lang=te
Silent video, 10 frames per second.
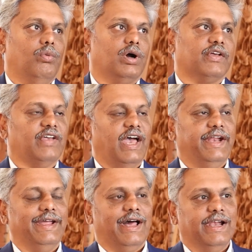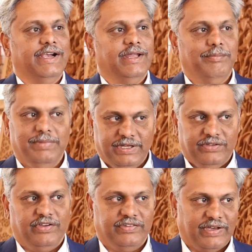ఒకసారి ఆల్రెడీ
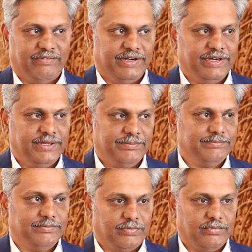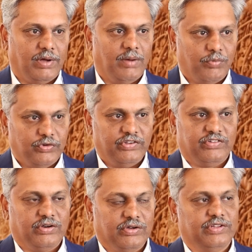బిగిచ్చేసామండి ఆ
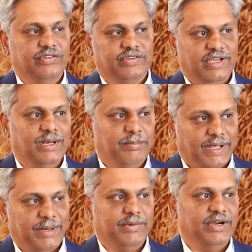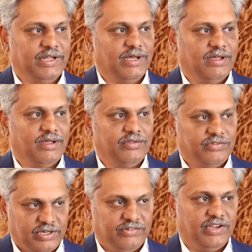పొజిషన్లోకి తీసుకెళ్ళి పర్మనెంట్గా
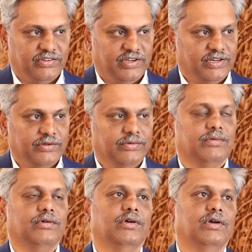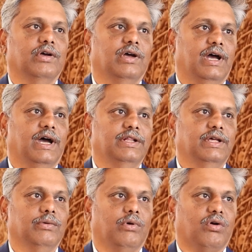సెట్ చేసేయటం అది
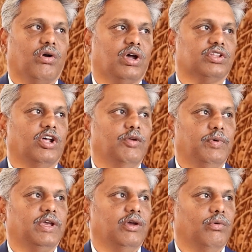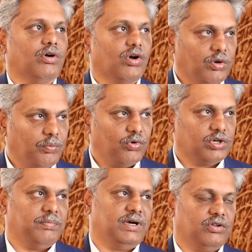ఒక్కొక్క తలుపుకి ఒక్కొక్క
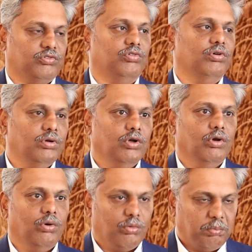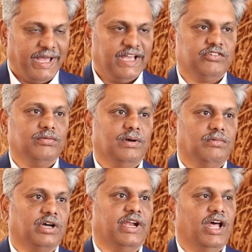పూట పట్టచ్చు మ్యాక్సిమం
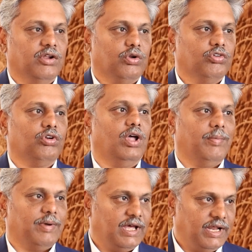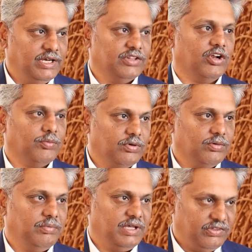ఒక నాలుగు రోజుల లోపల అన్ని తలుపులు
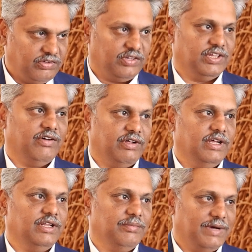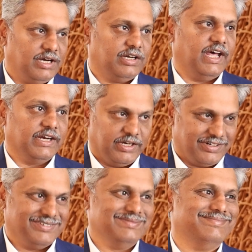బిగిచ్చేద్దాం అనేది మా టార్గెట్